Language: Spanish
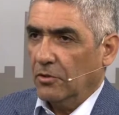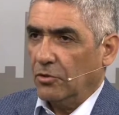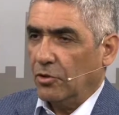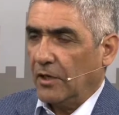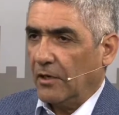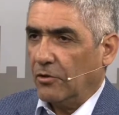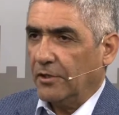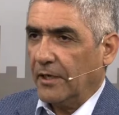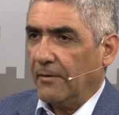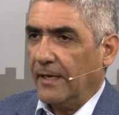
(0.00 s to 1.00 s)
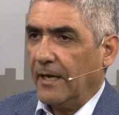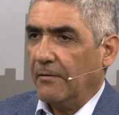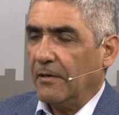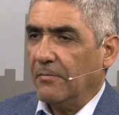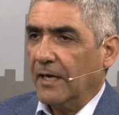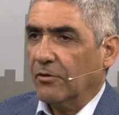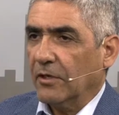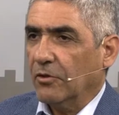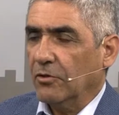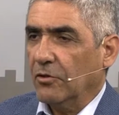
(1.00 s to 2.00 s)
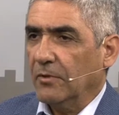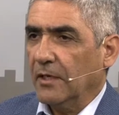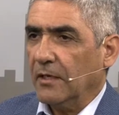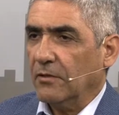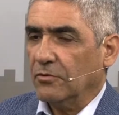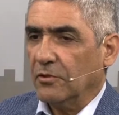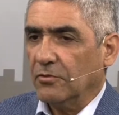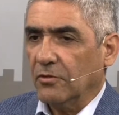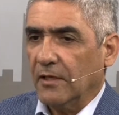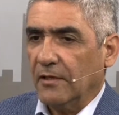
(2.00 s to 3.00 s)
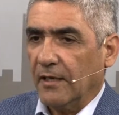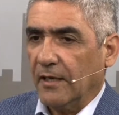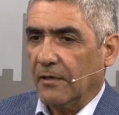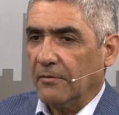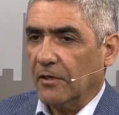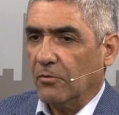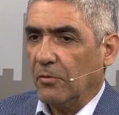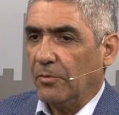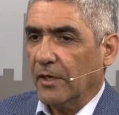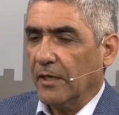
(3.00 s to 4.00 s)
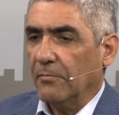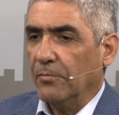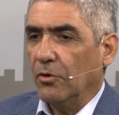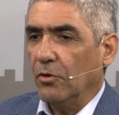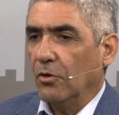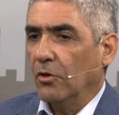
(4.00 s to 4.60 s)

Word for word: todas las otras variables macroeconómicas, ¿no es cierto?, que tengan que ver como, por ejemplo,